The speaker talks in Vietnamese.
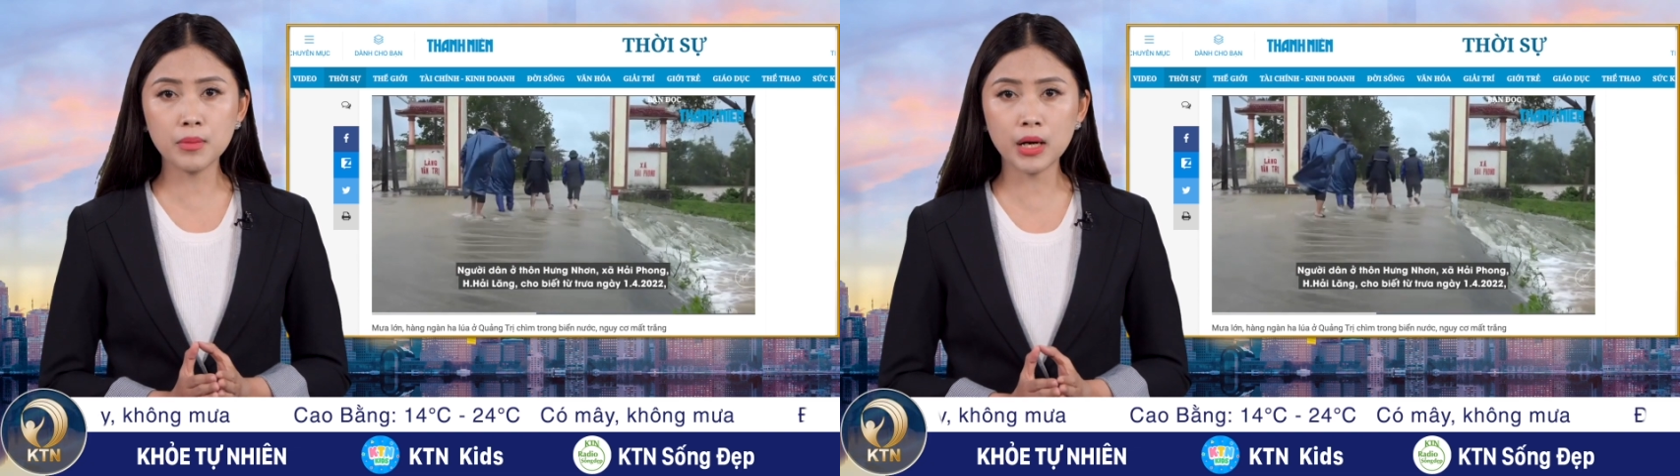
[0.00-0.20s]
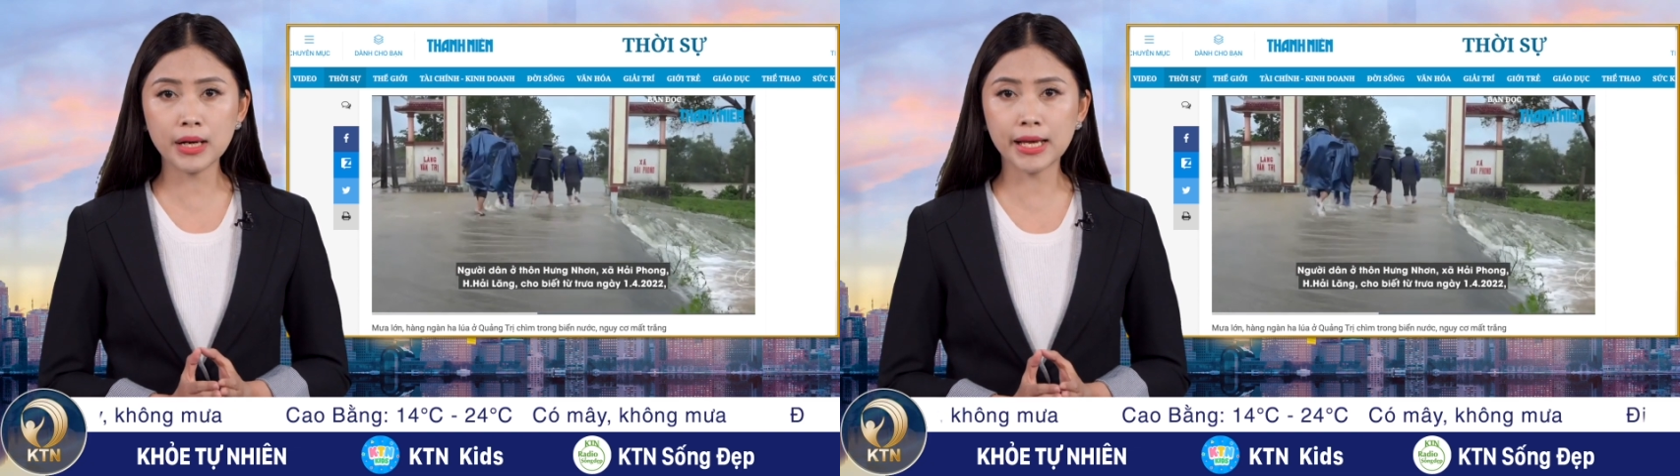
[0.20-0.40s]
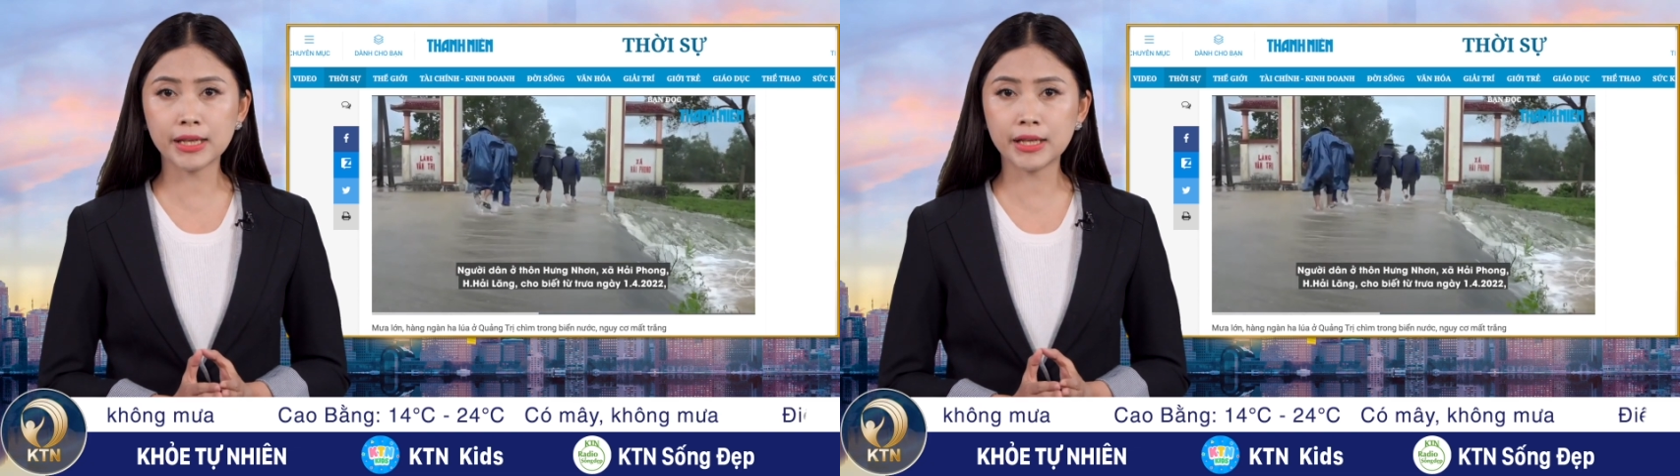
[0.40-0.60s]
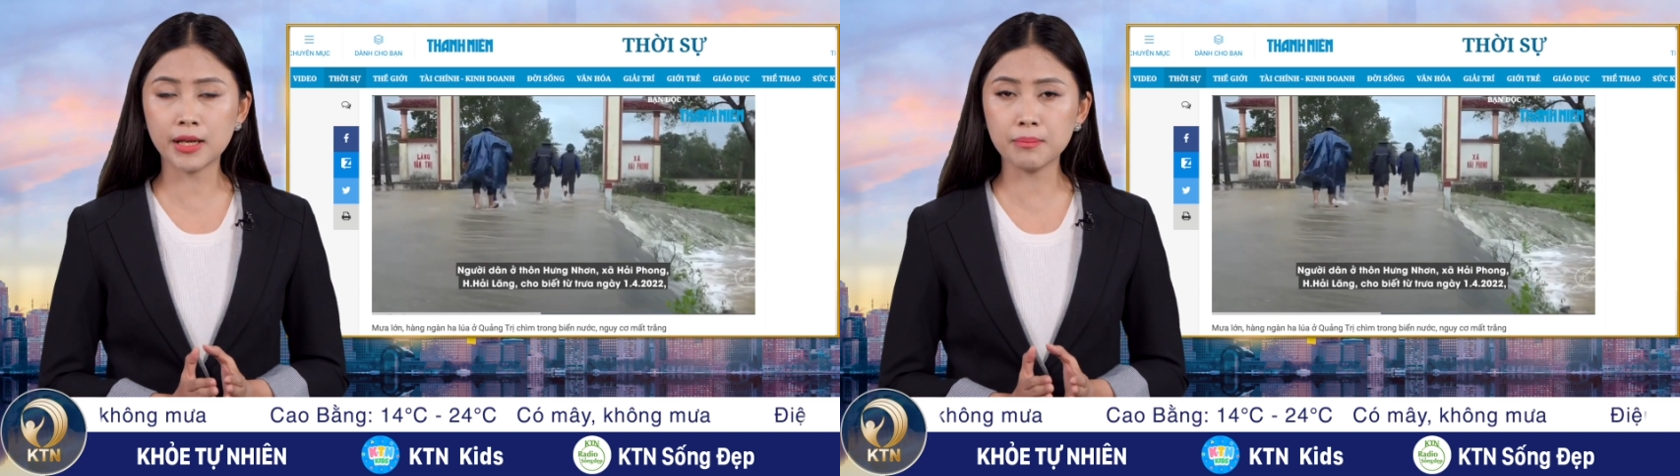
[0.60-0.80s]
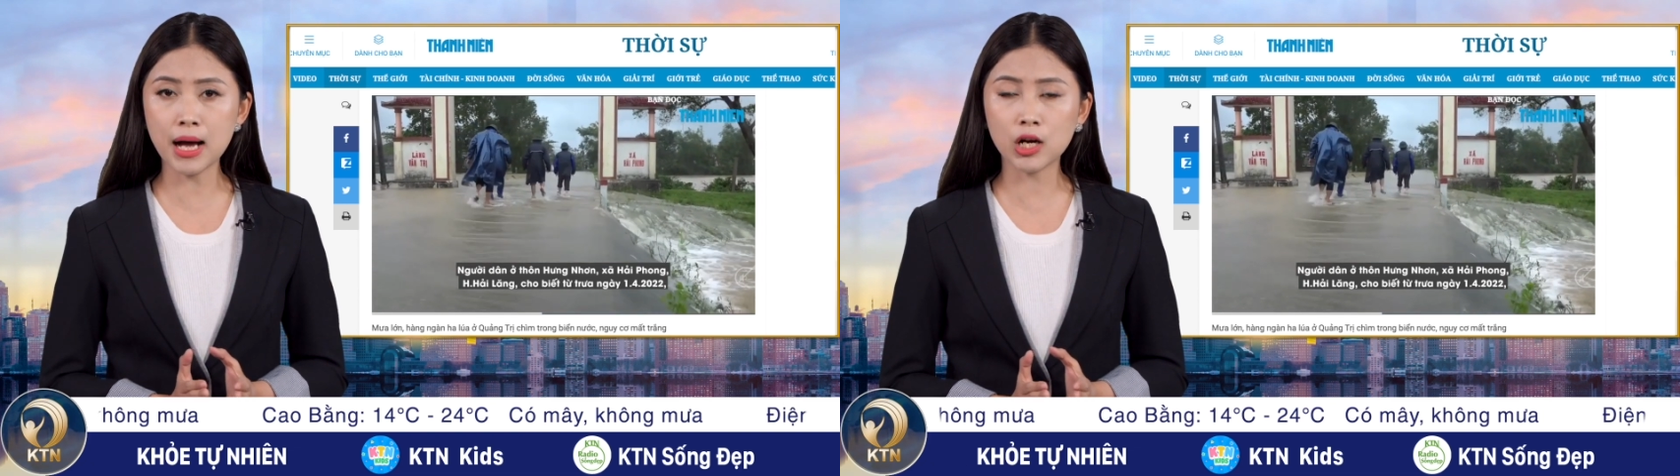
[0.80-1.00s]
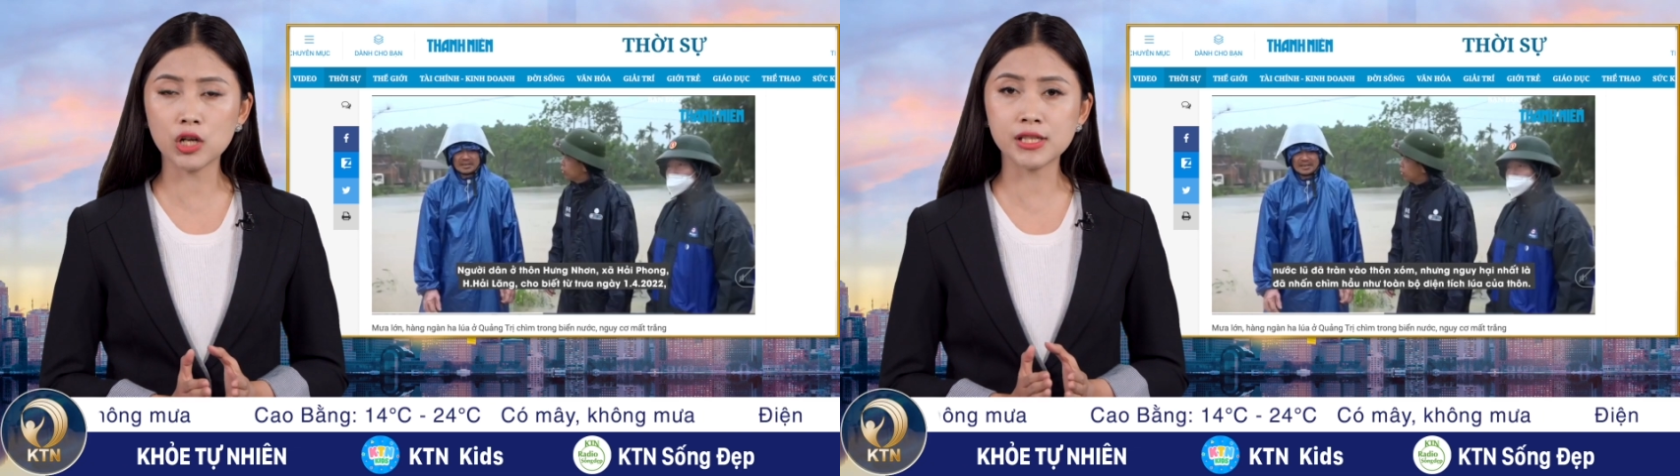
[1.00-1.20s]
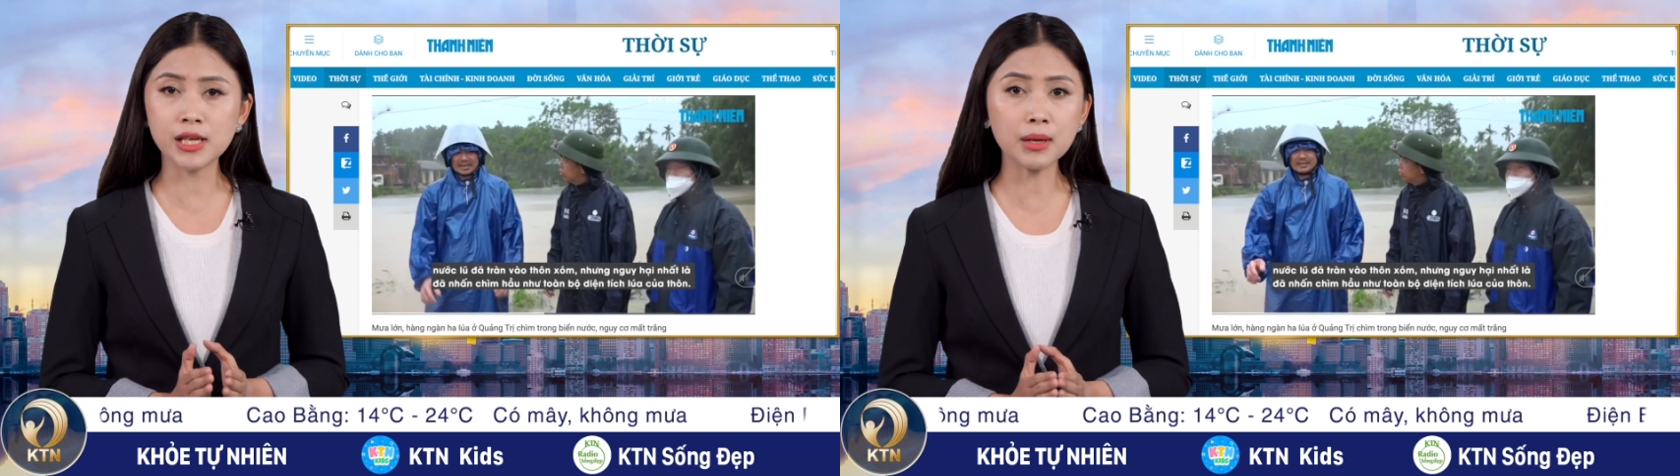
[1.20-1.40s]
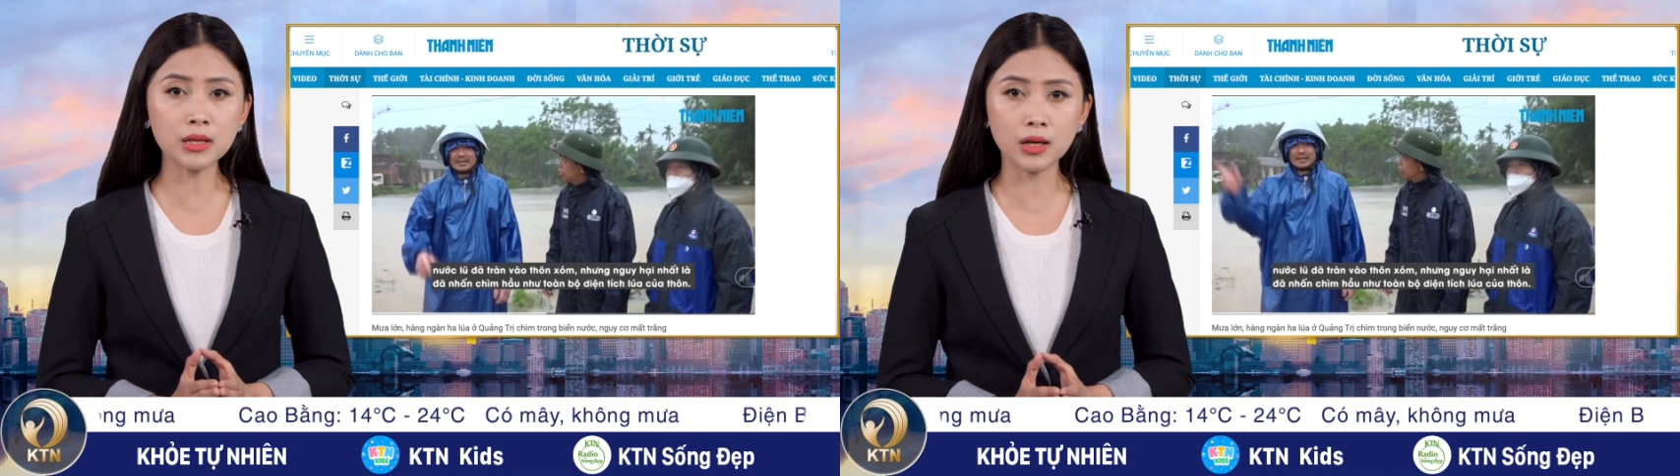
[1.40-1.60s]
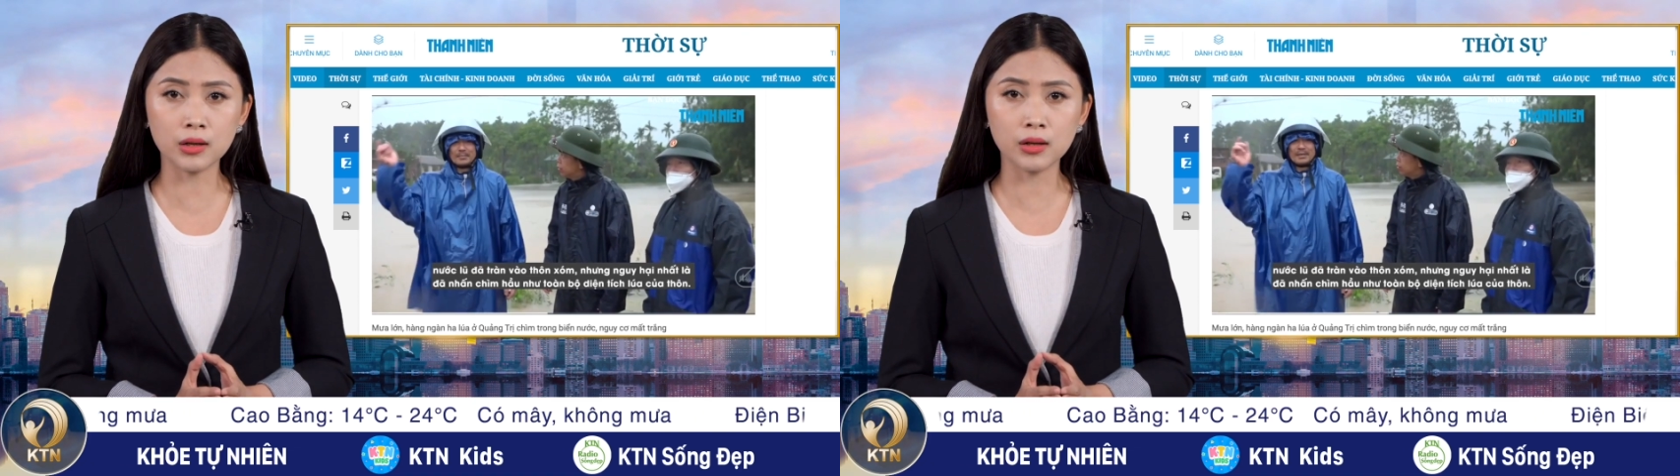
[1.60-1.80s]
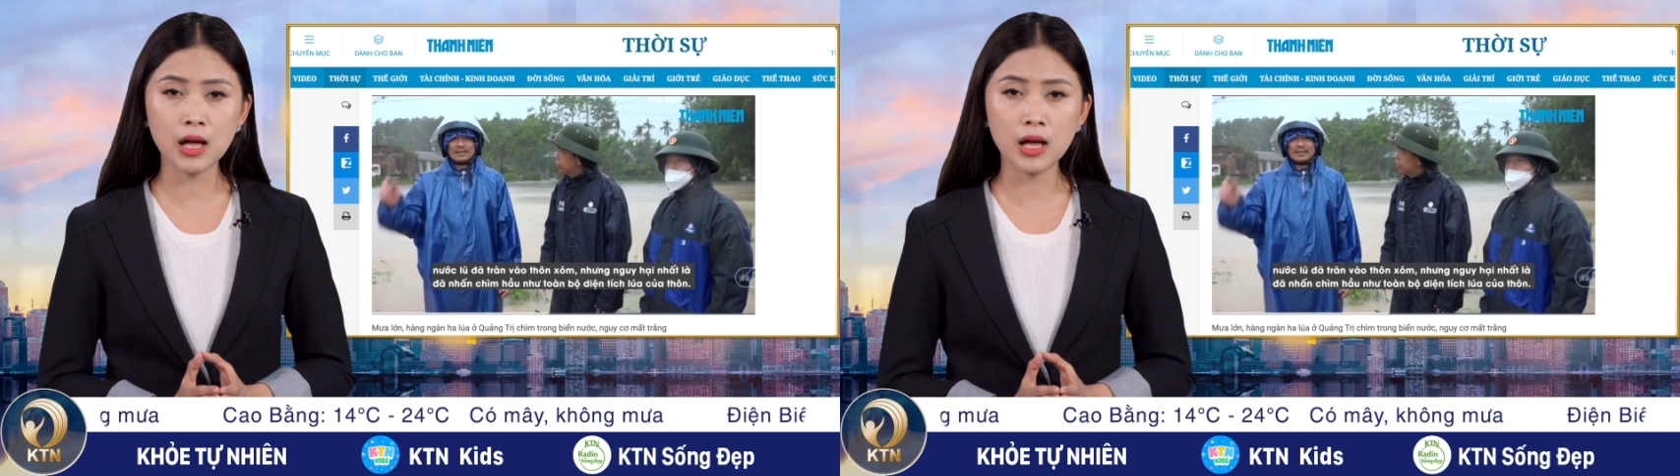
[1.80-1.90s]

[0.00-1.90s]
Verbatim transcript: này khiến bà con rất bất ngờ